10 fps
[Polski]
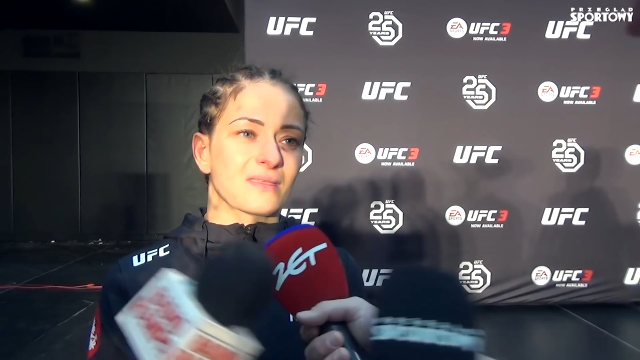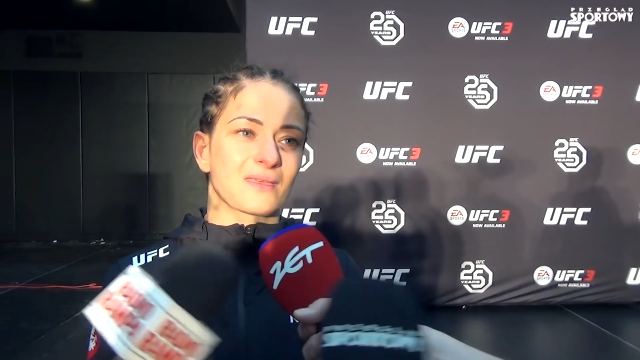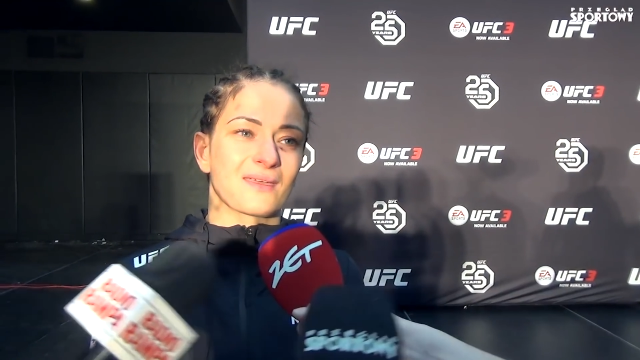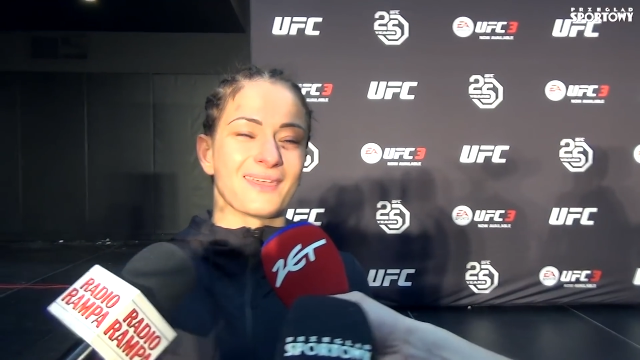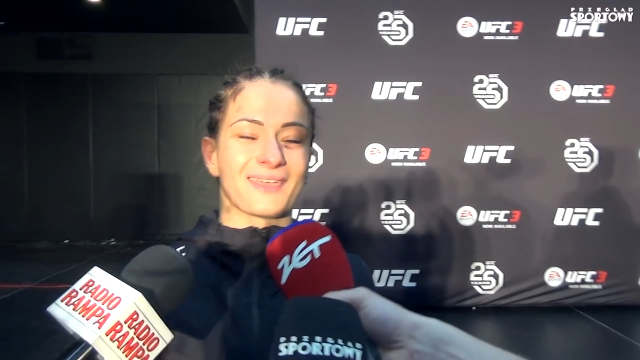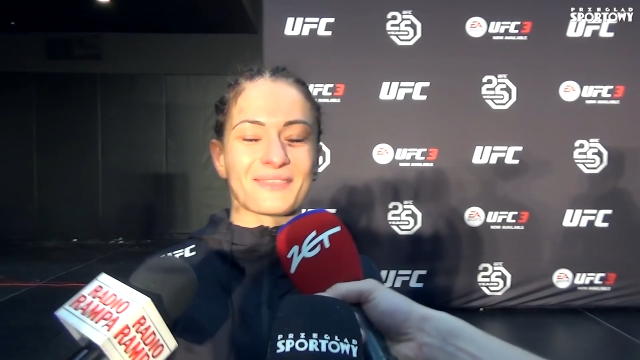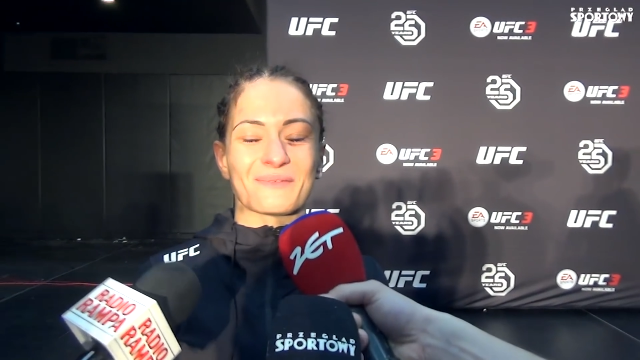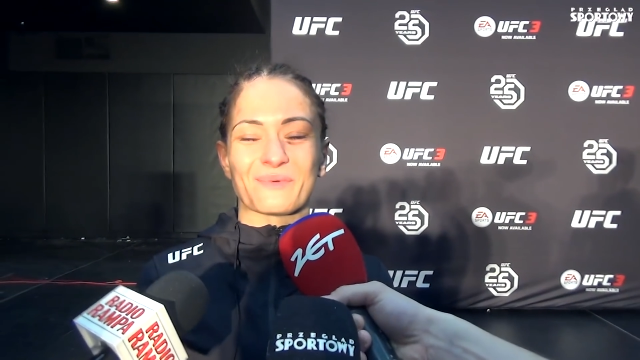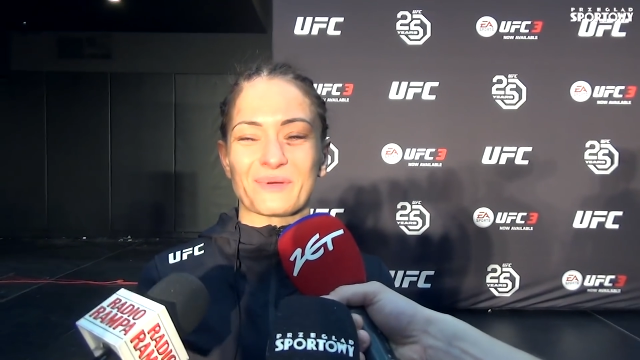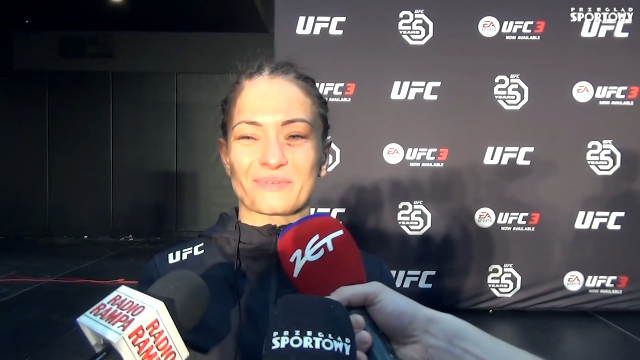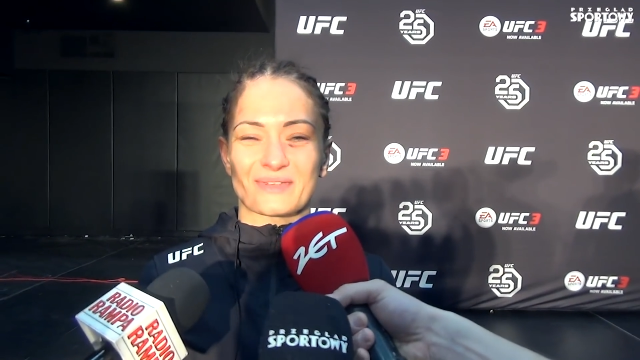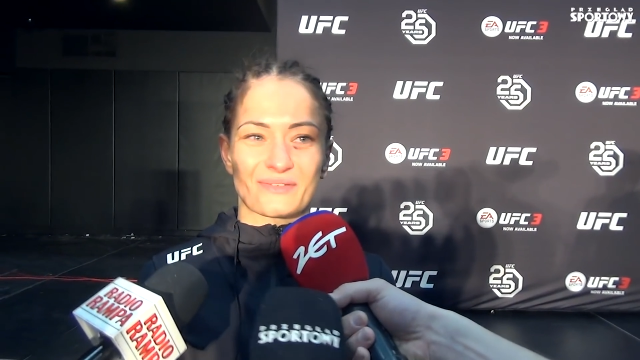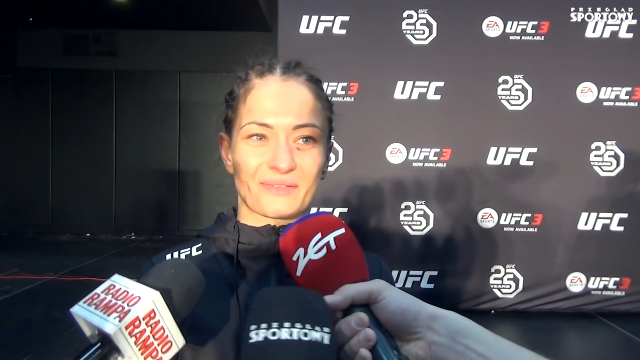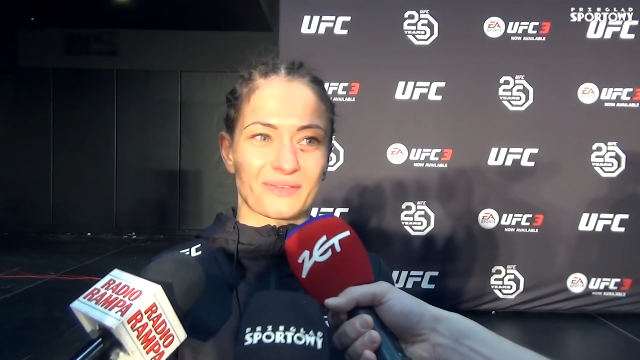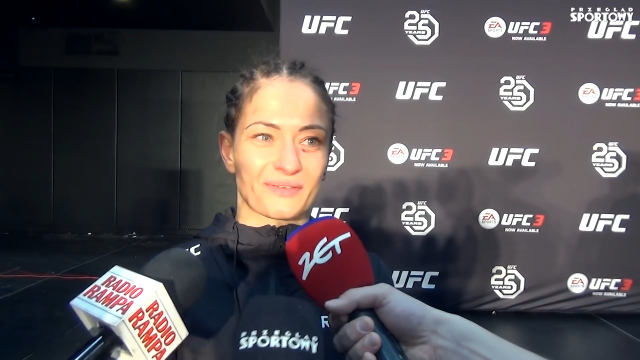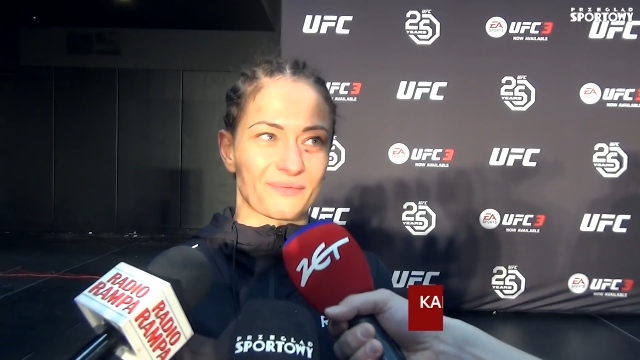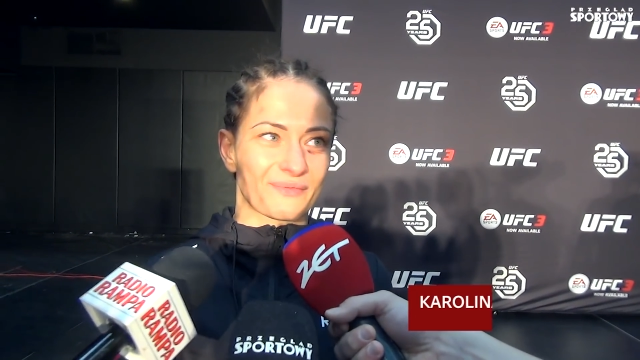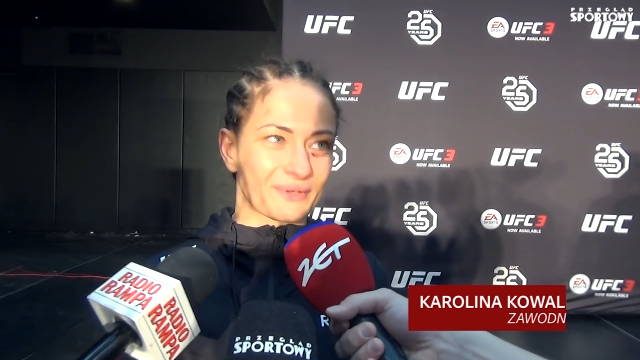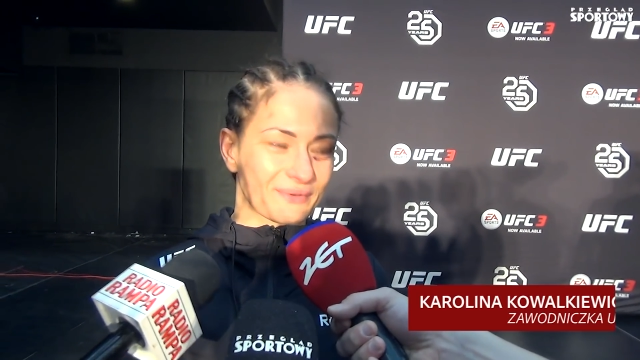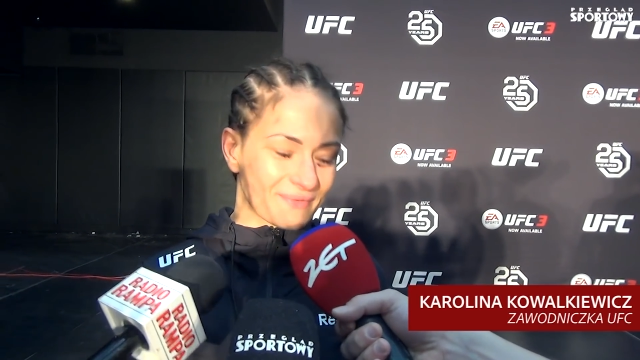Nie, ja nie byłam przerażona, ja się
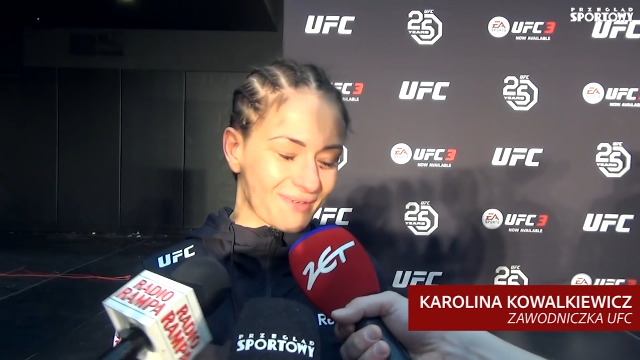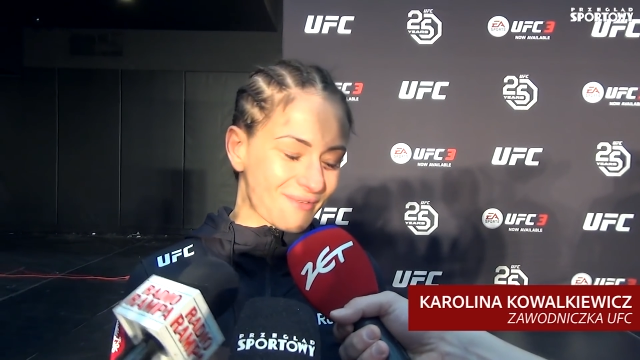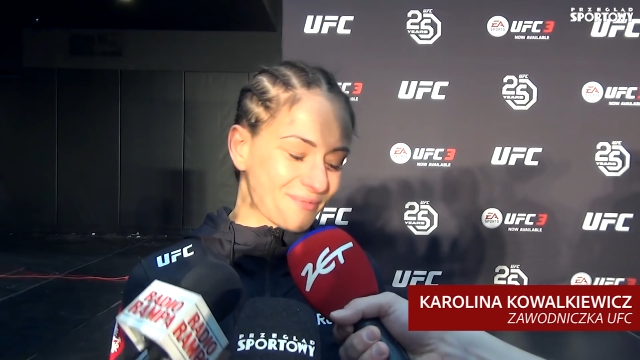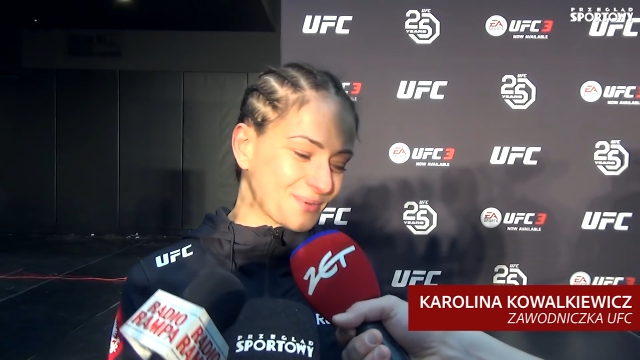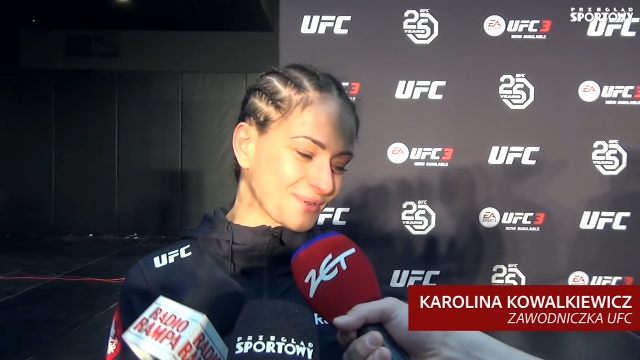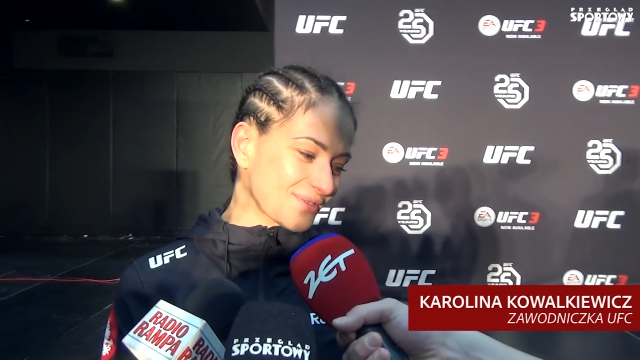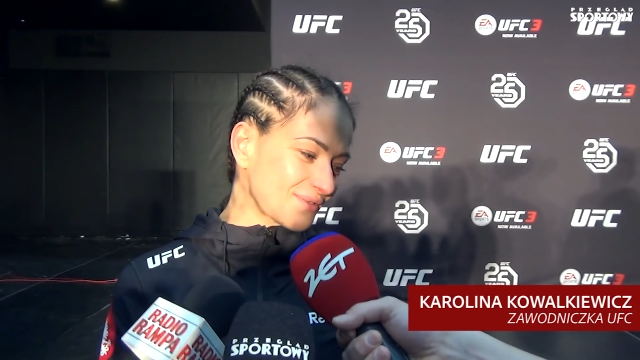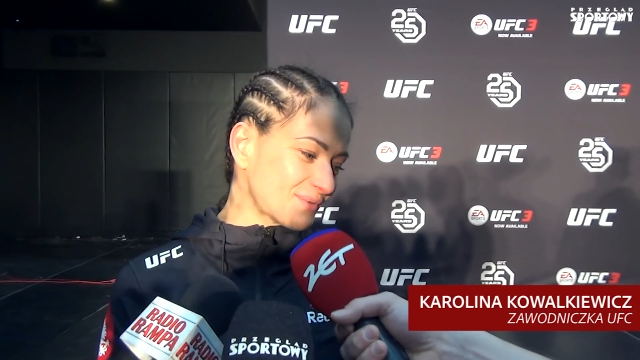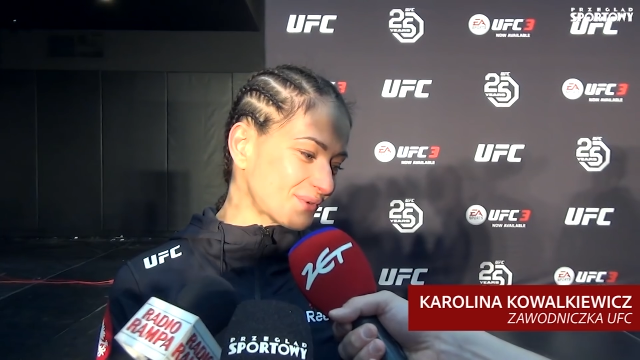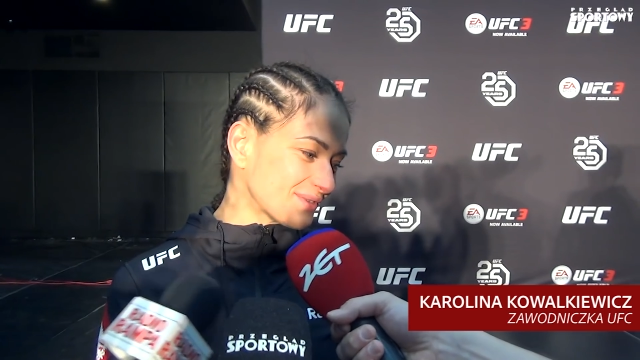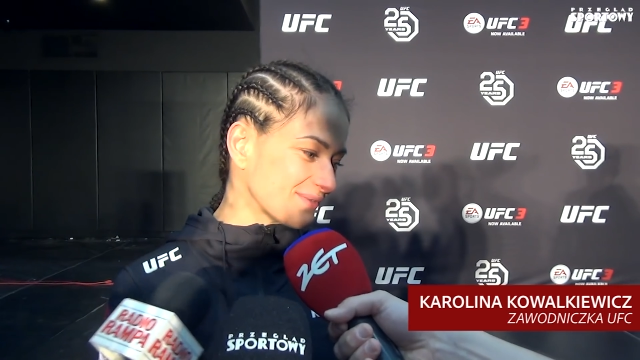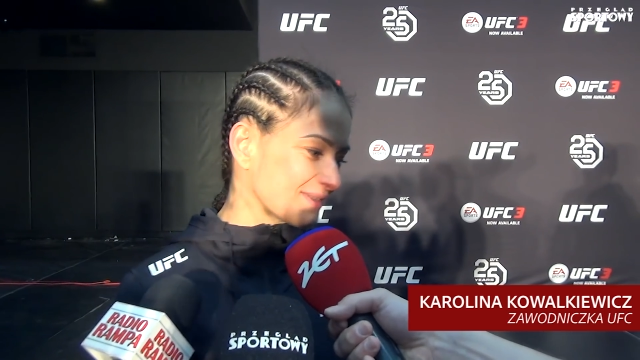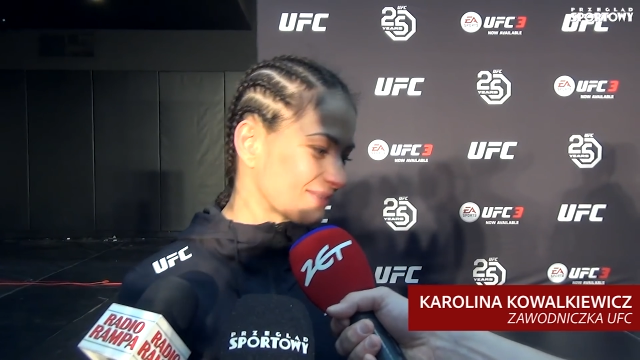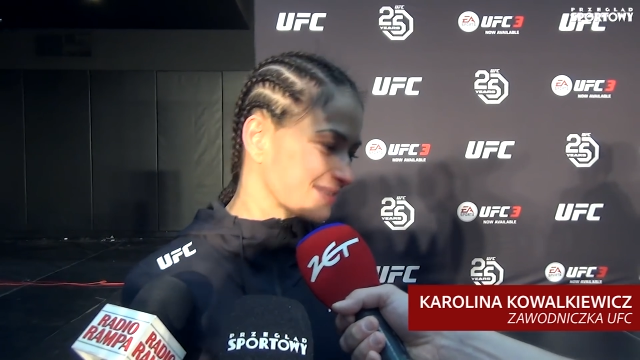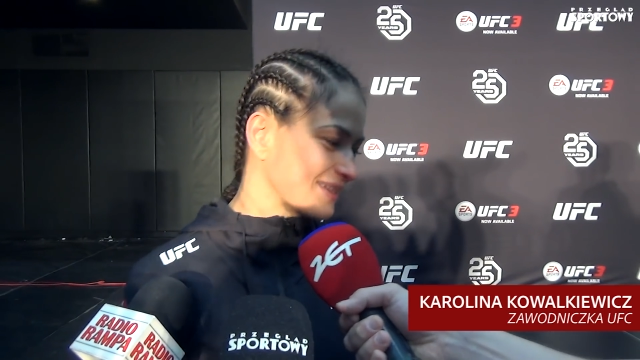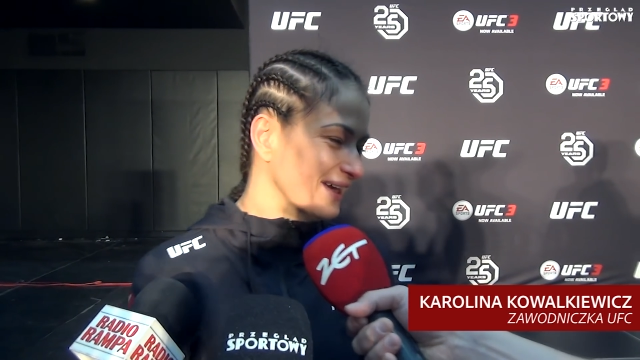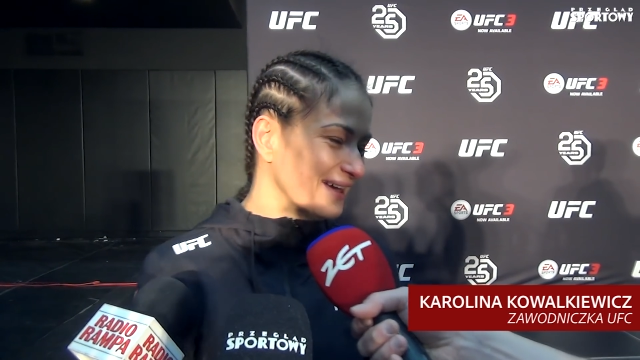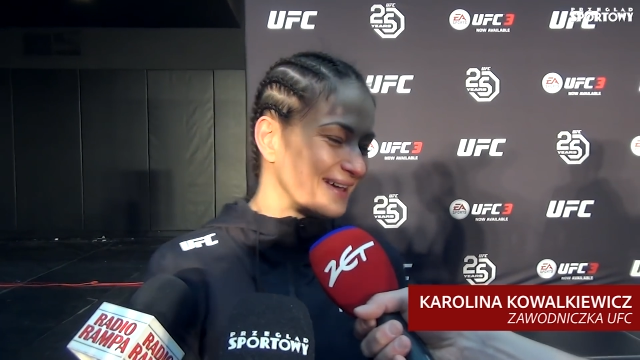wychowywałam w Polsce, w Łodzi, więc